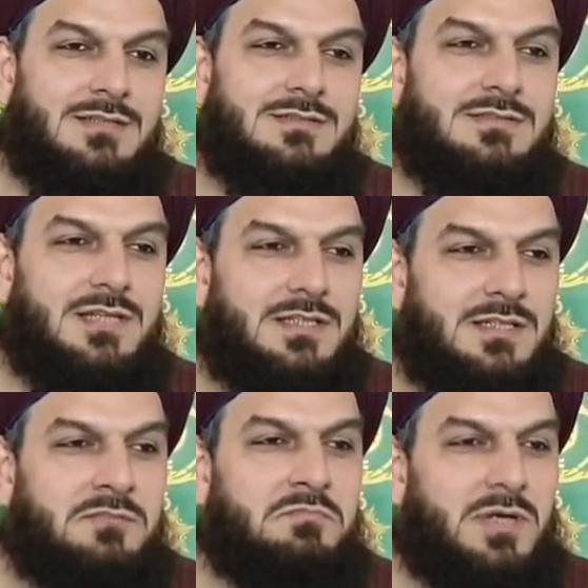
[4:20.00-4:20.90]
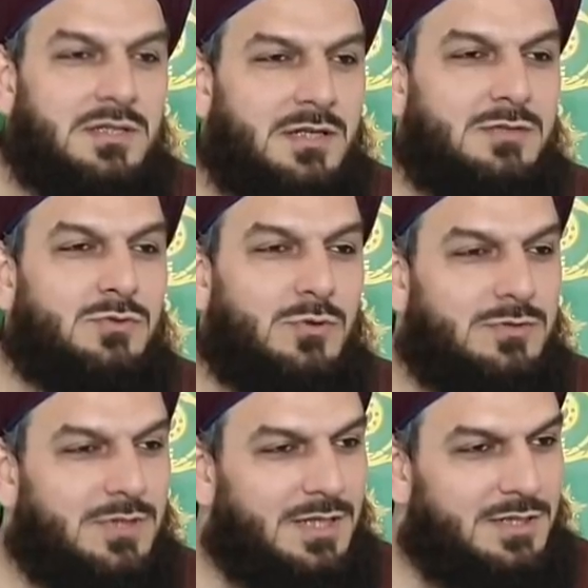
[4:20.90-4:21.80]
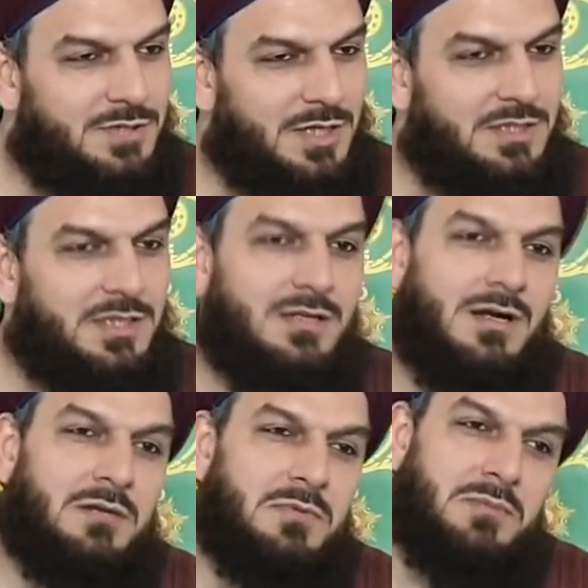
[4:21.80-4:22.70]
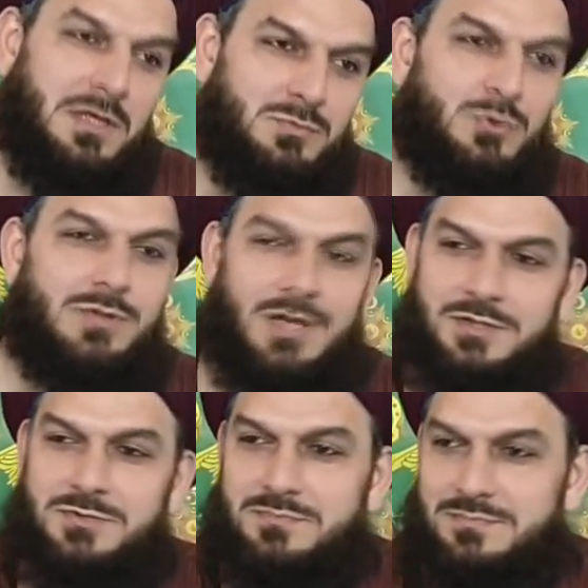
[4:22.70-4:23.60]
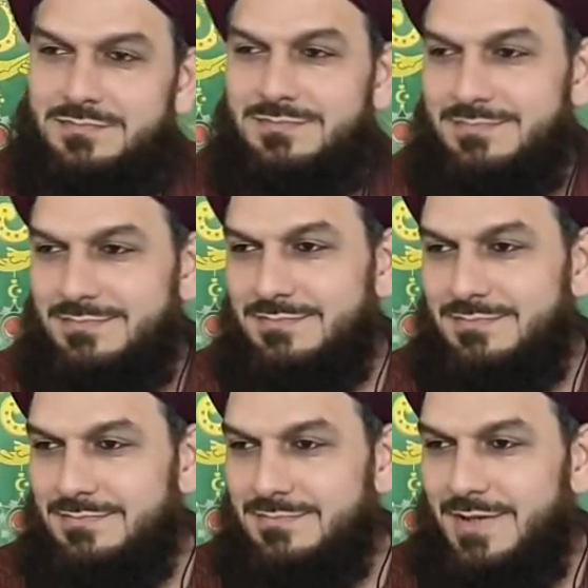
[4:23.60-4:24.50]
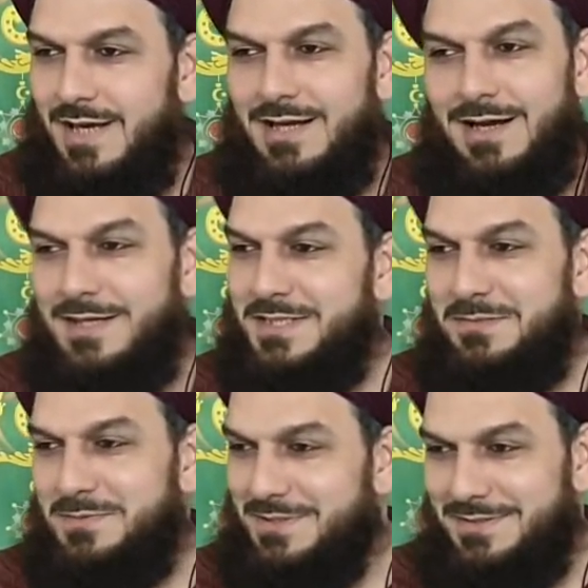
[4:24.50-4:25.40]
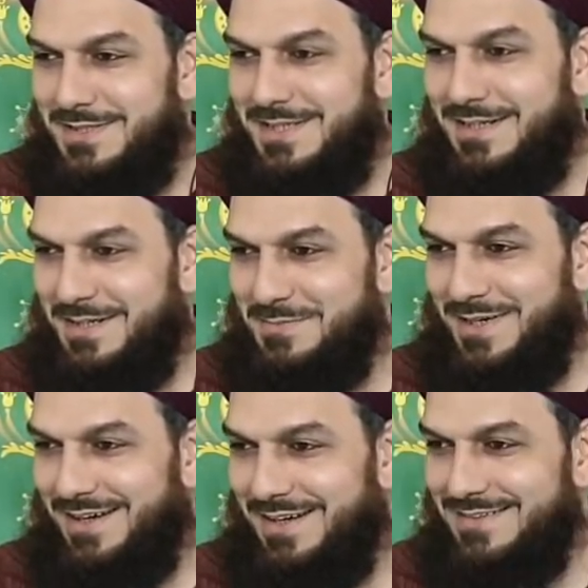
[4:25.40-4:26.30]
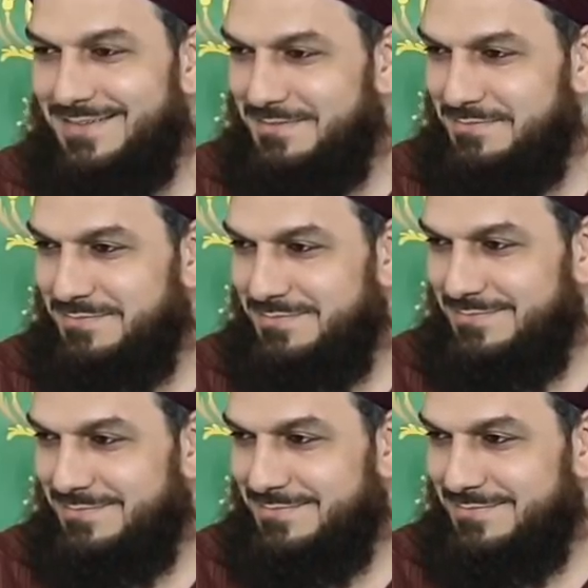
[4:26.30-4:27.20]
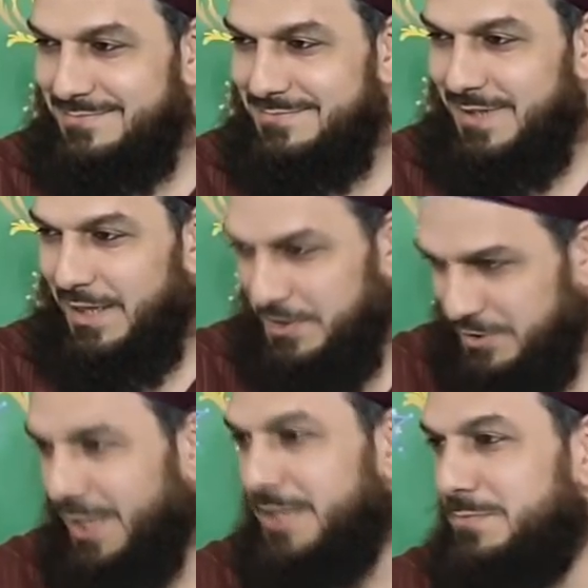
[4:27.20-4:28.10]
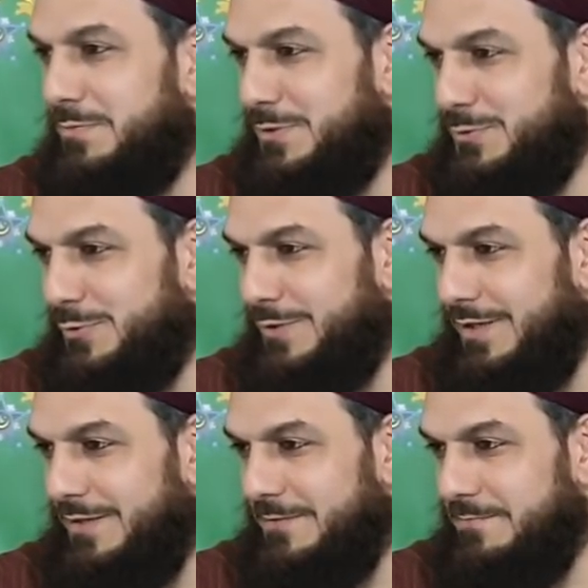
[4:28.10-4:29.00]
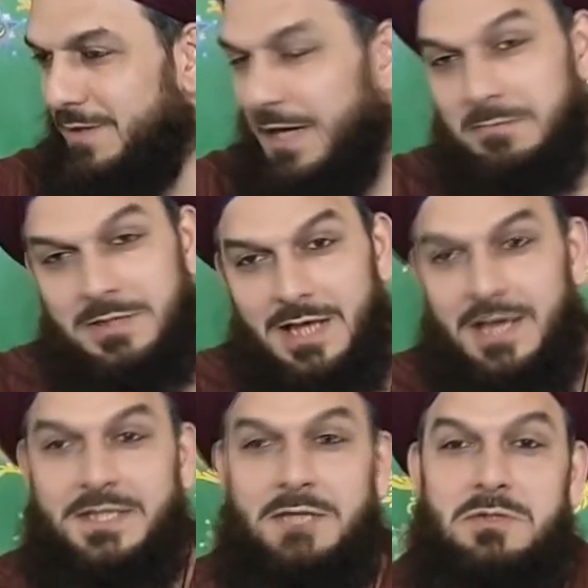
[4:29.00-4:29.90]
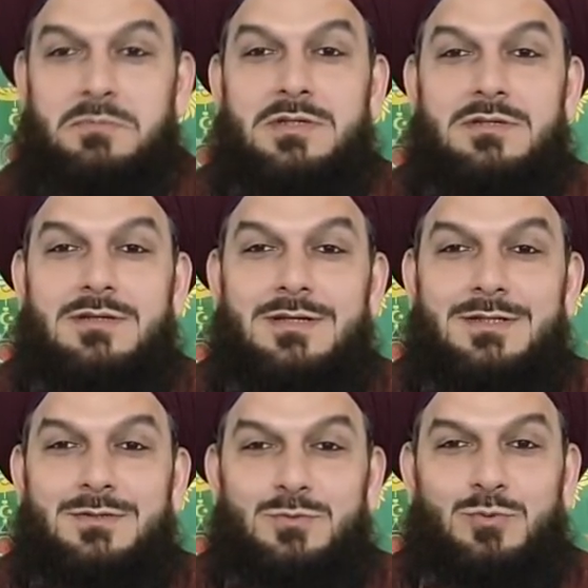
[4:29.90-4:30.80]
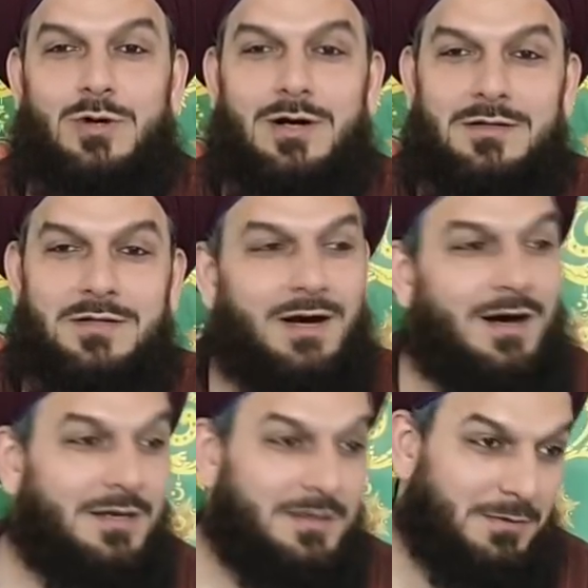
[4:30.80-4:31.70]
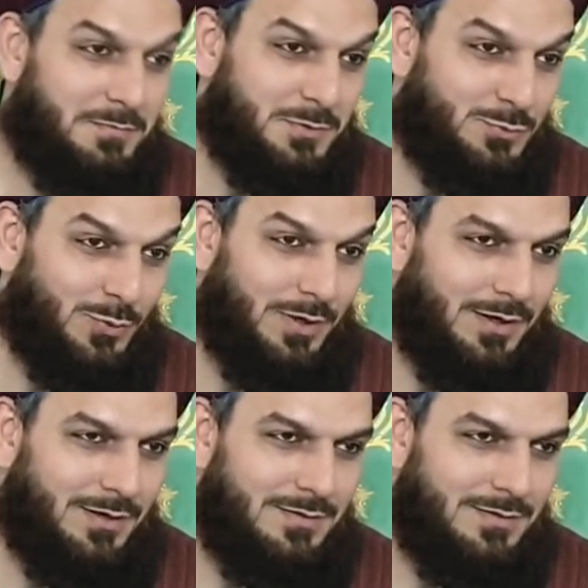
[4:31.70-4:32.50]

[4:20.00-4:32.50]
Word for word: senin bana göndereceğin ikrama ben muhtacım herhangi bir ikramaya. Aç karnı demek istiyor. Ama ne edebi bir dua, ne harika bir dua.